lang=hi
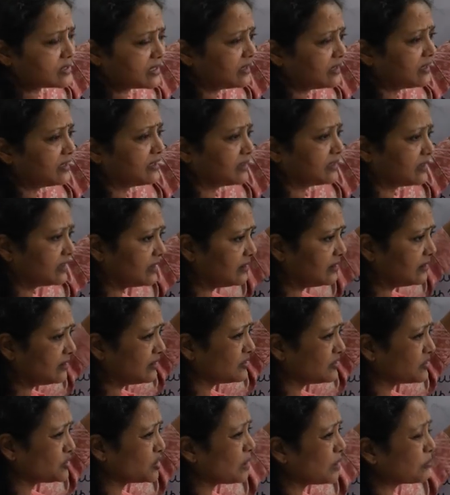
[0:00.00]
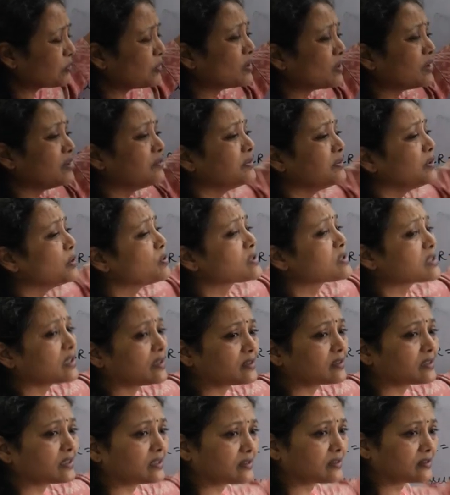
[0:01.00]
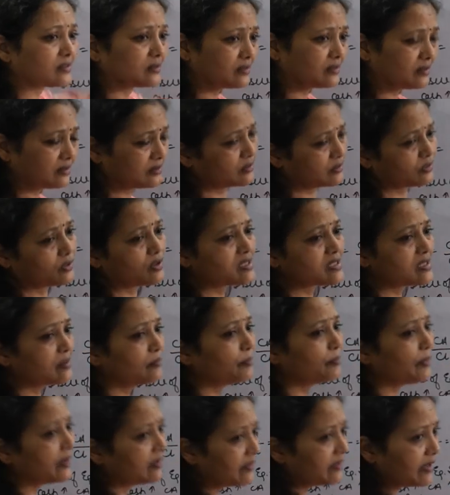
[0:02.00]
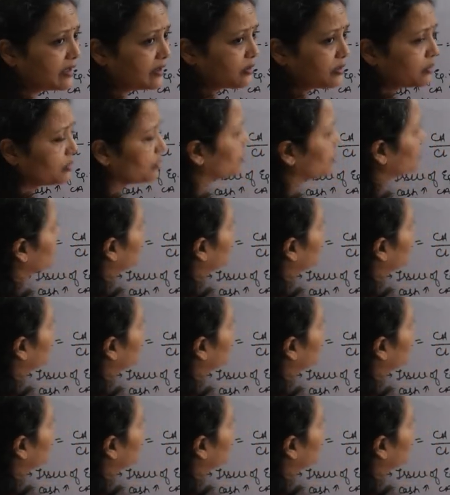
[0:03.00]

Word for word: नहीं लेनी जो आपको कंफ्यूज कर दें तो सिंपल वैल्यू लो